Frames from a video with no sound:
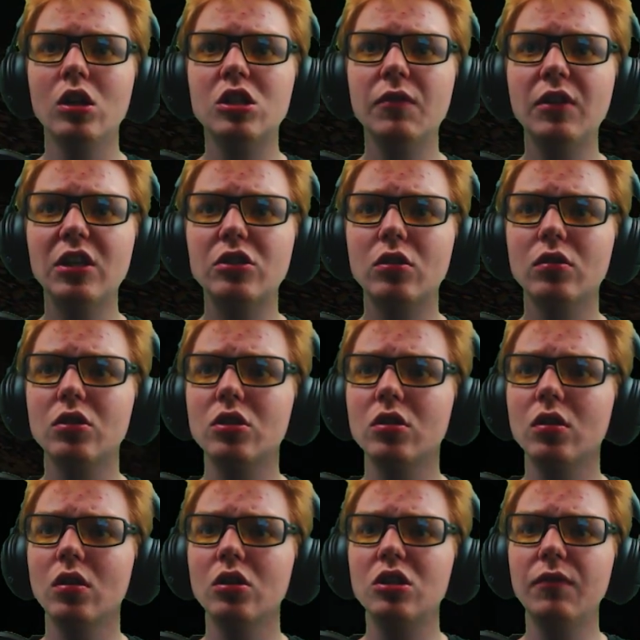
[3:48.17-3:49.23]
Czy wy też...
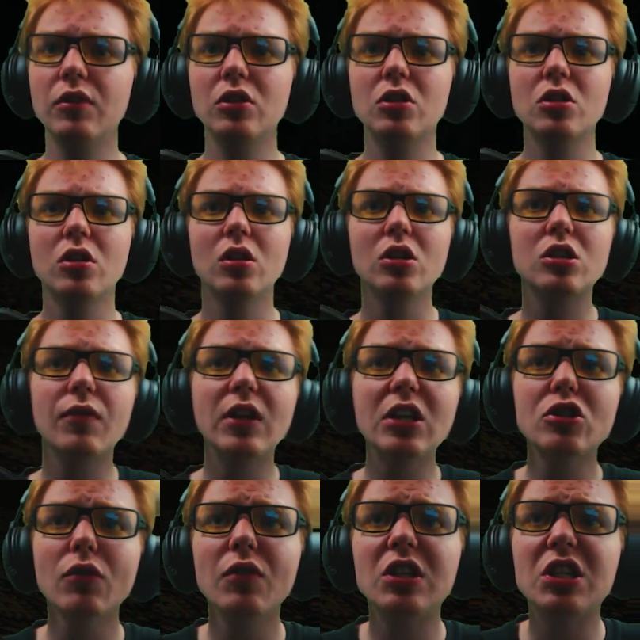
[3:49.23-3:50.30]
Czy, czy wy
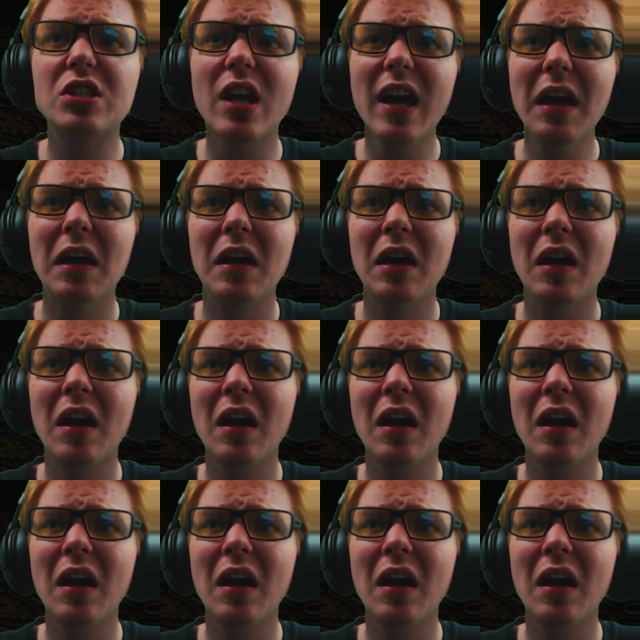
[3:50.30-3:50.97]
też to widzicie?